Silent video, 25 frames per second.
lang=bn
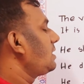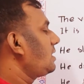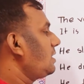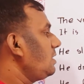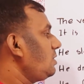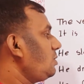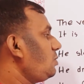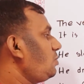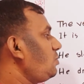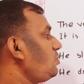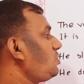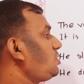
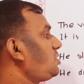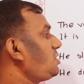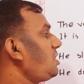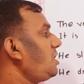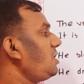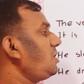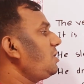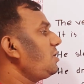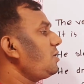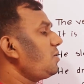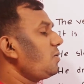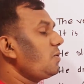কিন্তু
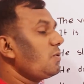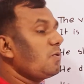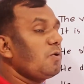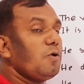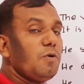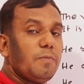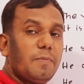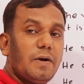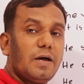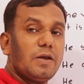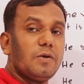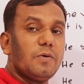সে
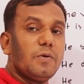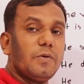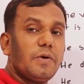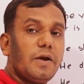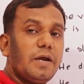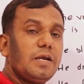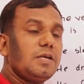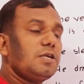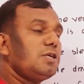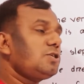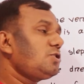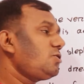ঘুমালো
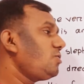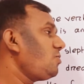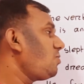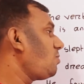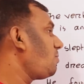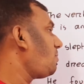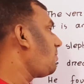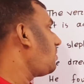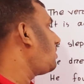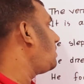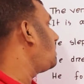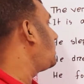এটা
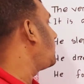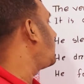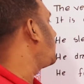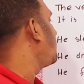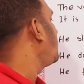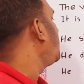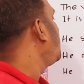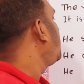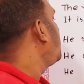শুধু বললে